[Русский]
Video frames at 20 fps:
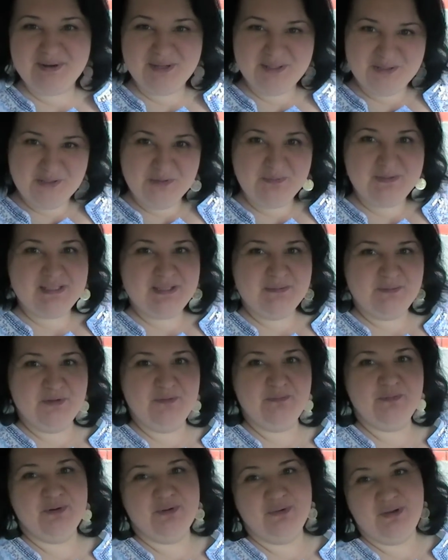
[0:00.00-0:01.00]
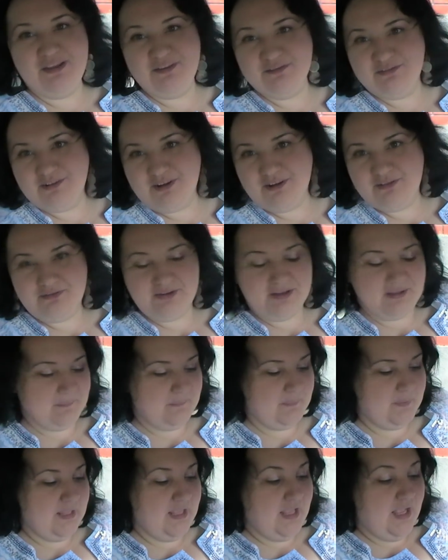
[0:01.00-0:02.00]
пойдем с тобой погуляем в кафе.
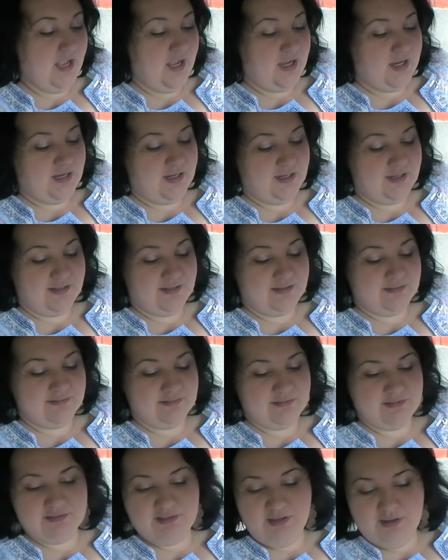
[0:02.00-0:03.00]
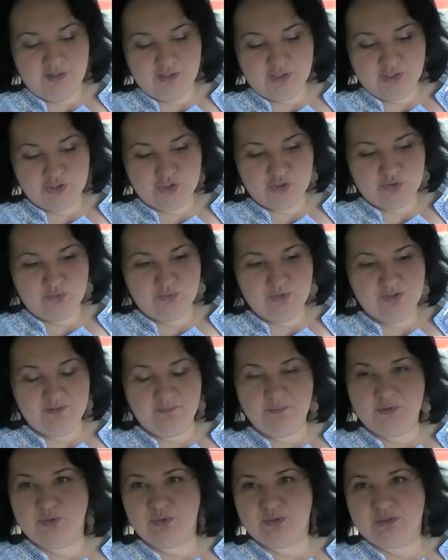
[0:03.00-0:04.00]
А, он говорит, да, хорошо,
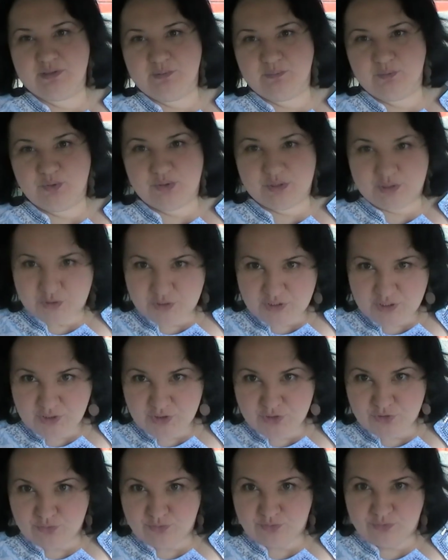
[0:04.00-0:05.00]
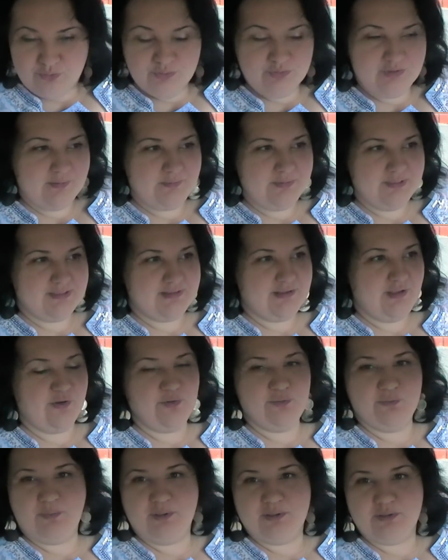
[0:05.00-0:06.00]
и берет с собой сестричку, там, не
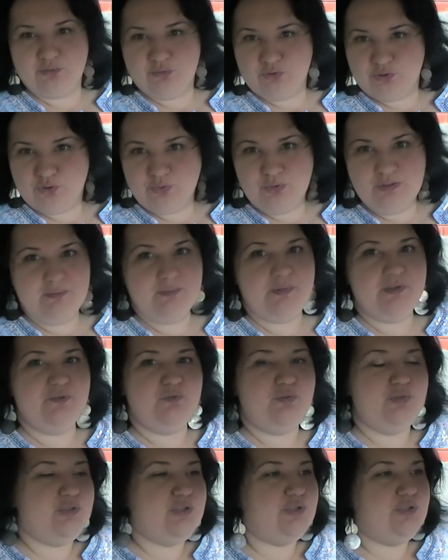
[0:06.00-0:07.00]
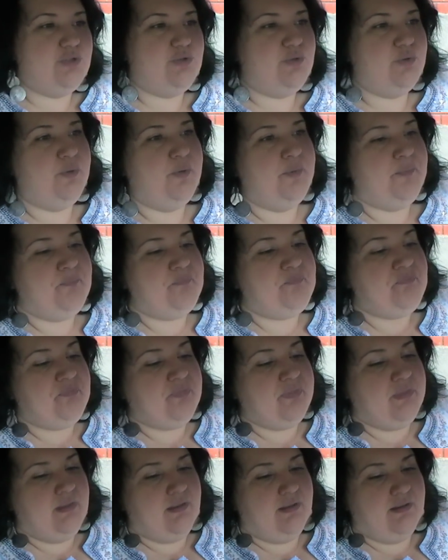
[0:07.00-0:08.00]
знаю, подружку, либо его сестру.
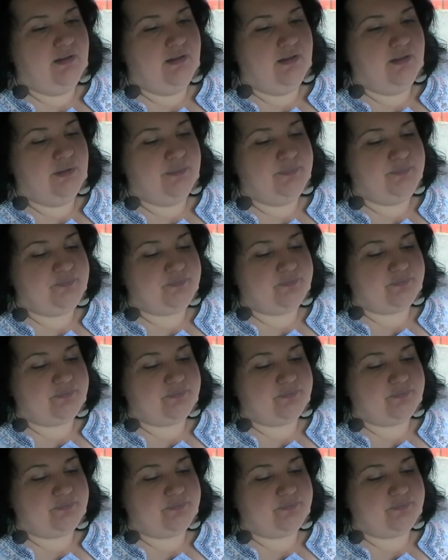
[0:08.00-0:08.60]
А,